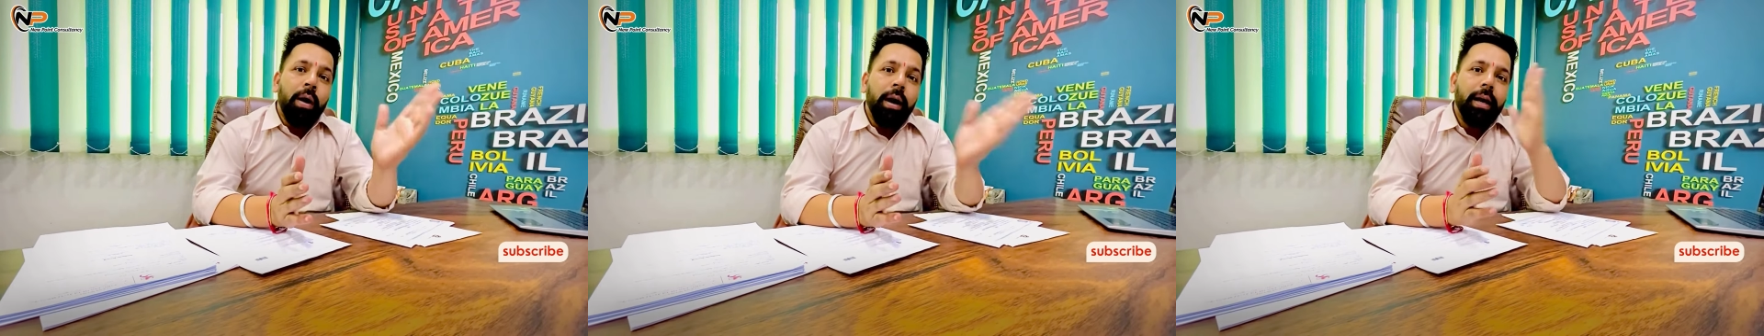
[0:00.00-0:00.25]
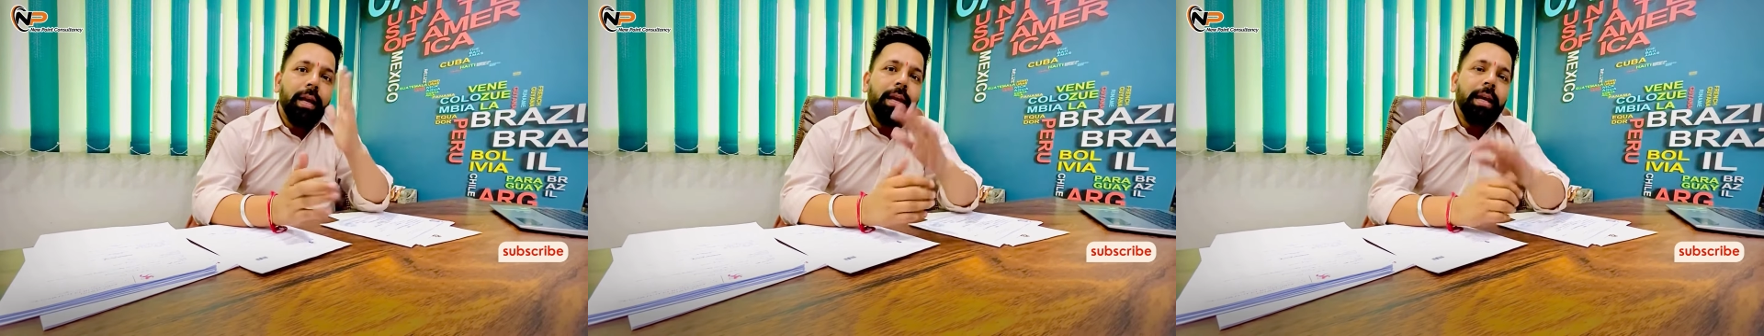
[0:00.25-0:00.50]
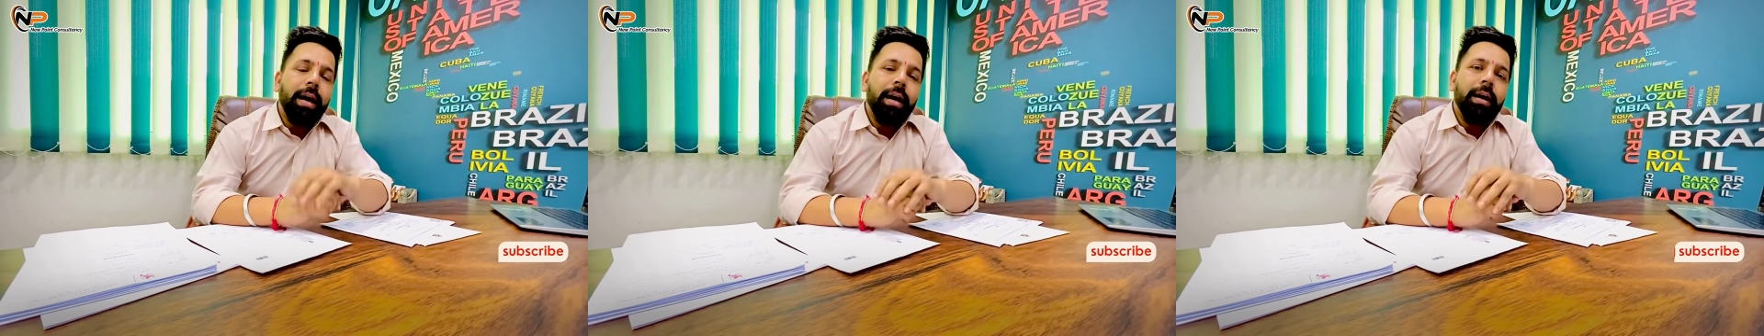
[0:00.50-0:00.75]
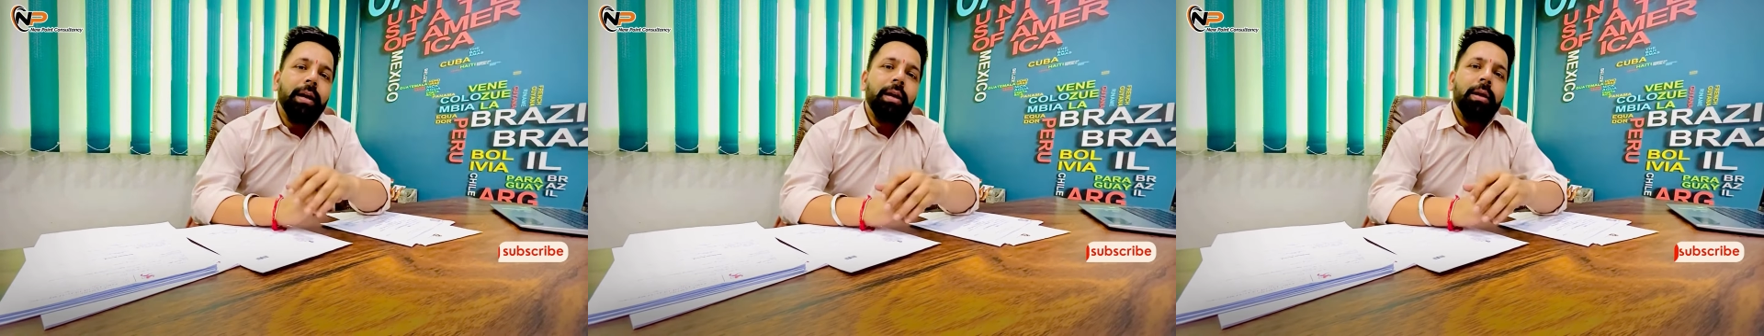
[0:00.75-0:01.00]
हंगरी
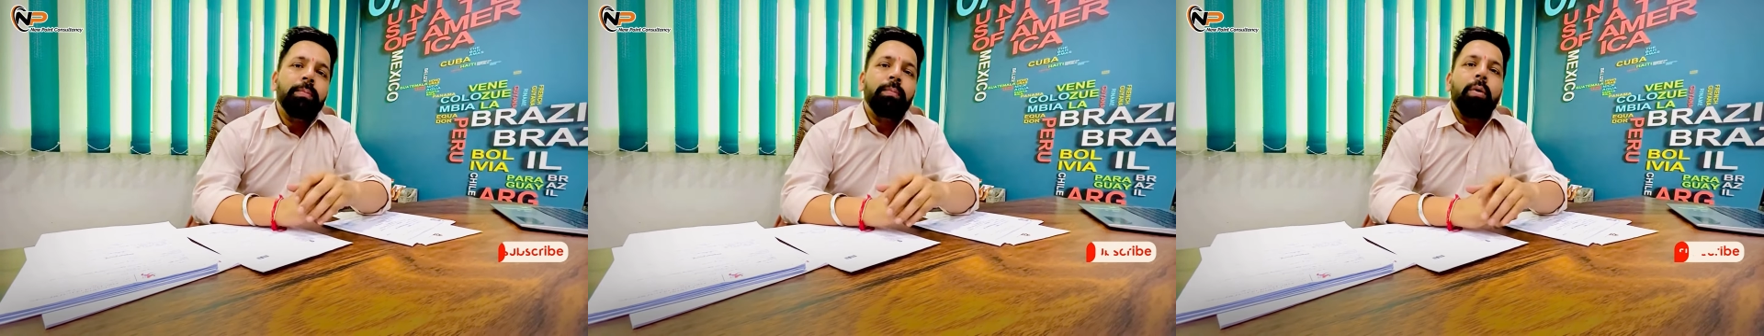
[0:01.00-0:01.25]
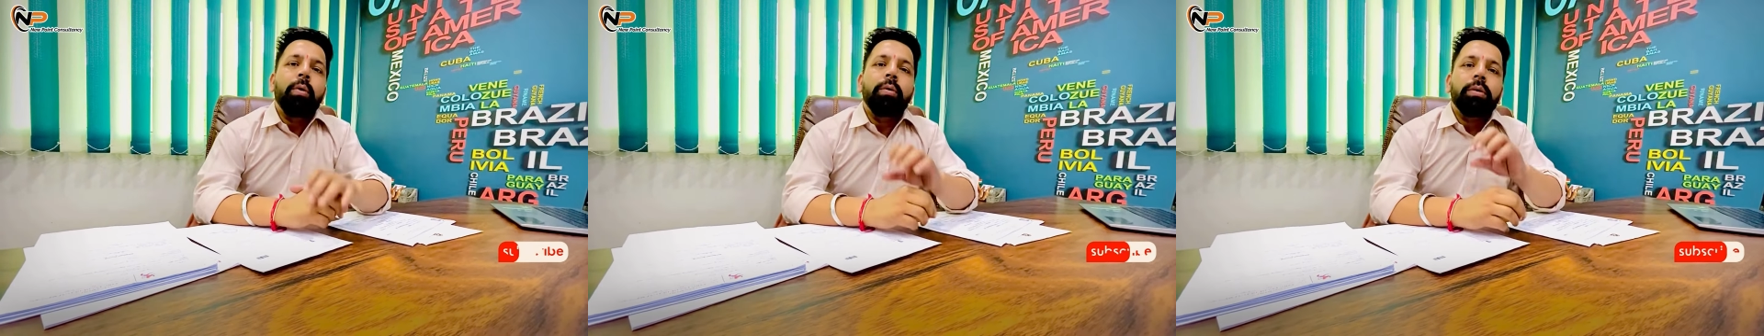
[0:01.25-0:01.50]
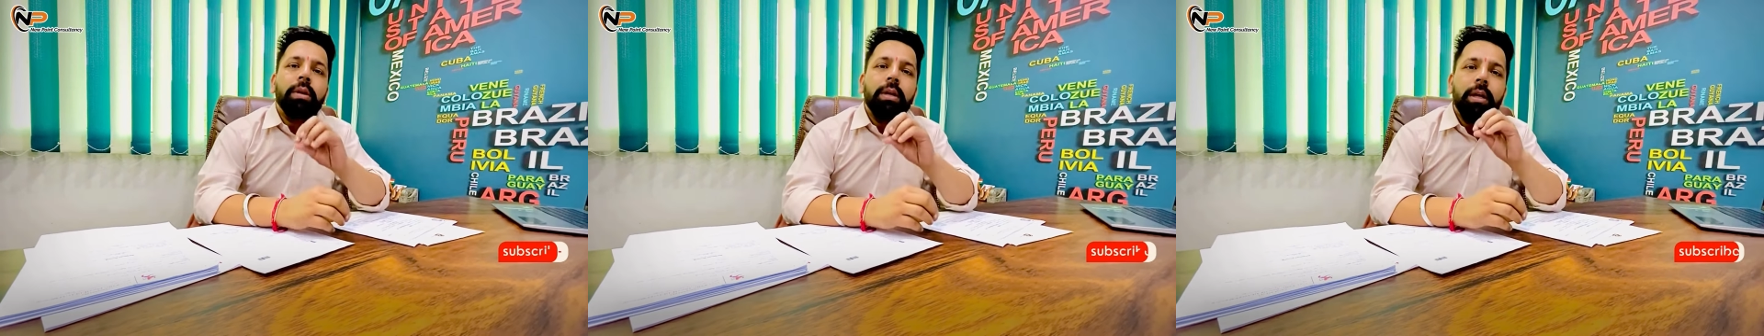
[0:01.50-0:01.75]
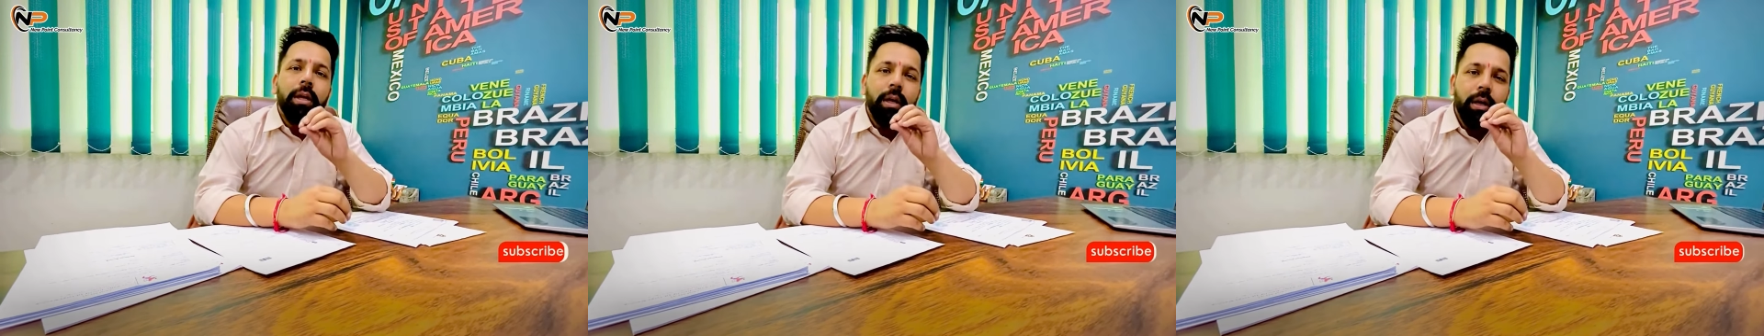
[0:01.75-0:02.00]
हंगरी बहुत
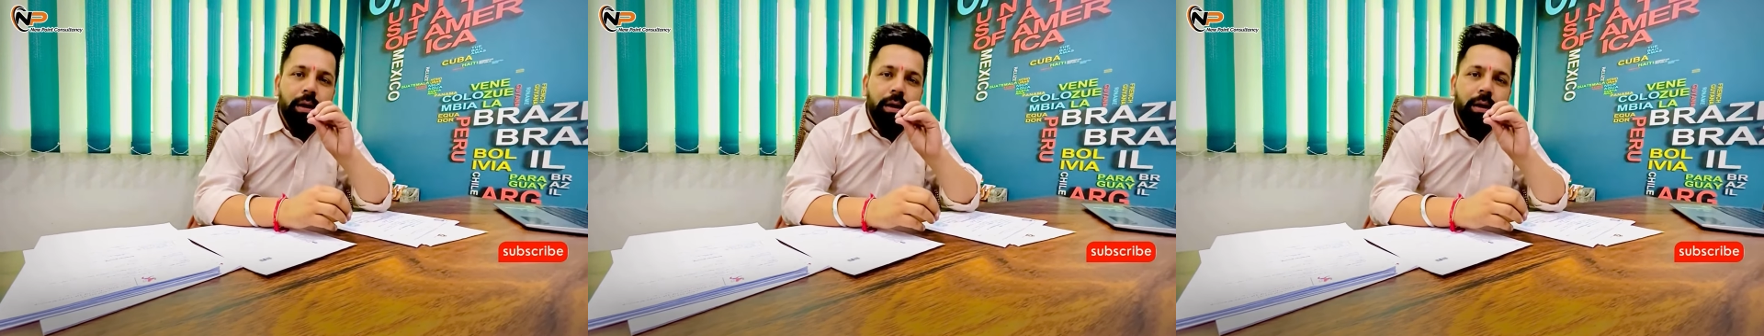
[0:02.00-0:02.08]
ही